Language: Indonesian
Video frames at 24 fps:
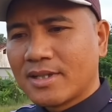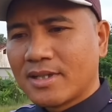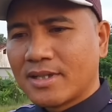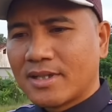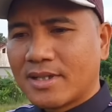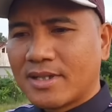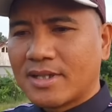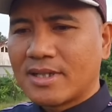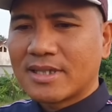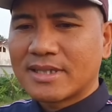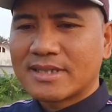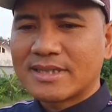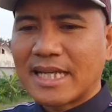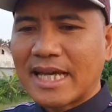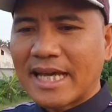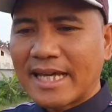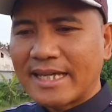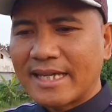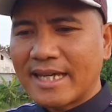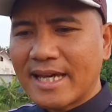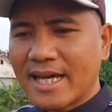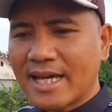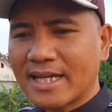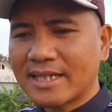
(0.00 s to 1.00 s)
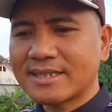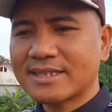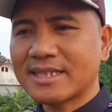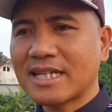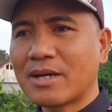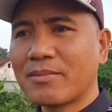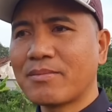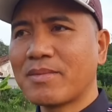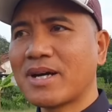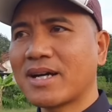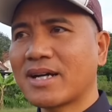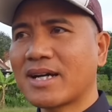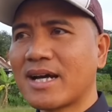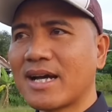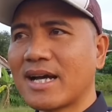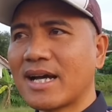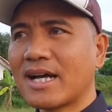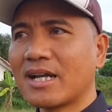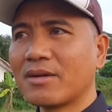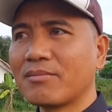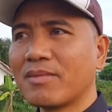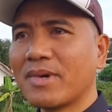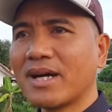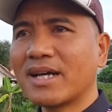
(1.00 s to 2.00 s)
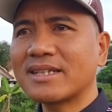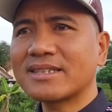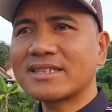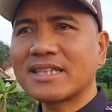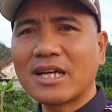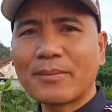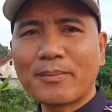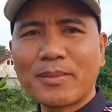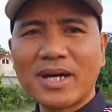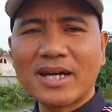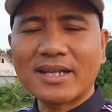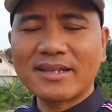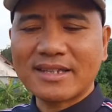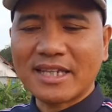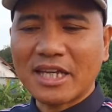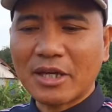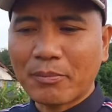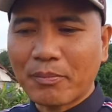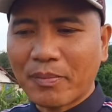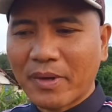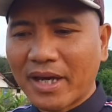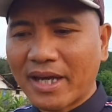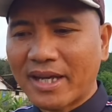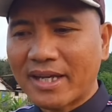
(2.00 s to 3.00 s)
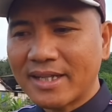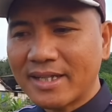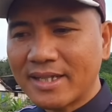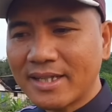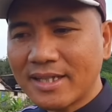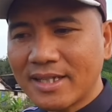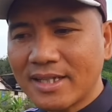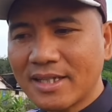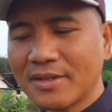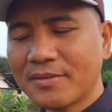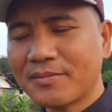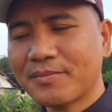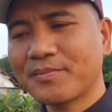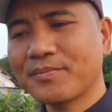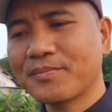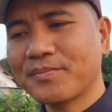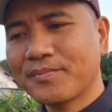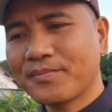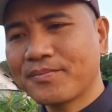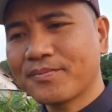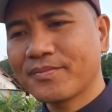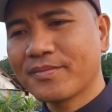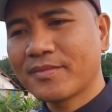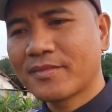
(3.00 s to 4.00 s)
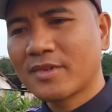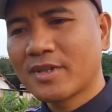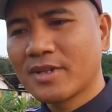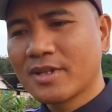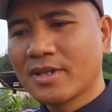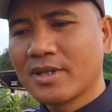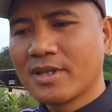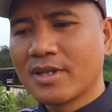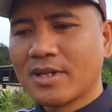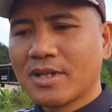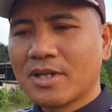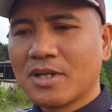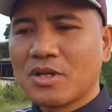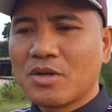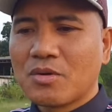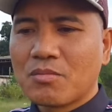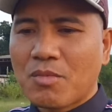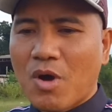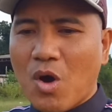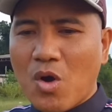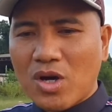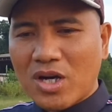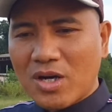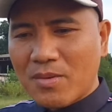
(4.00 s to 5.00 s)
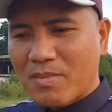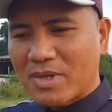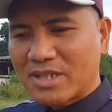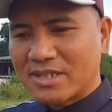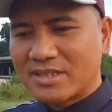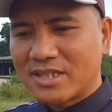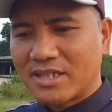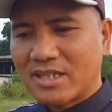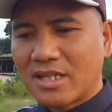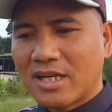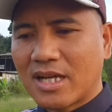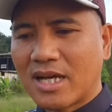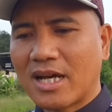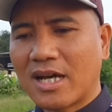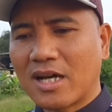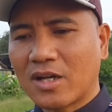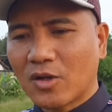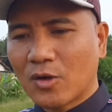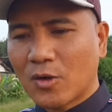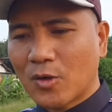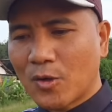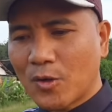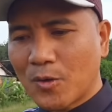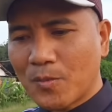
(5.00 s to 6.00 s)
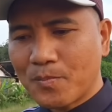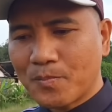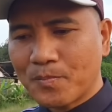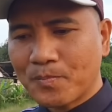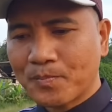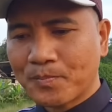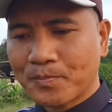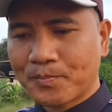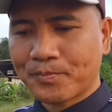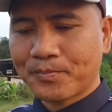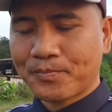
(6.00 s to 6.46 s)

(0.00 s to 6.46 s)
e, saya sama Kang Alman sama Teh Penny mau ke Masjidil Haram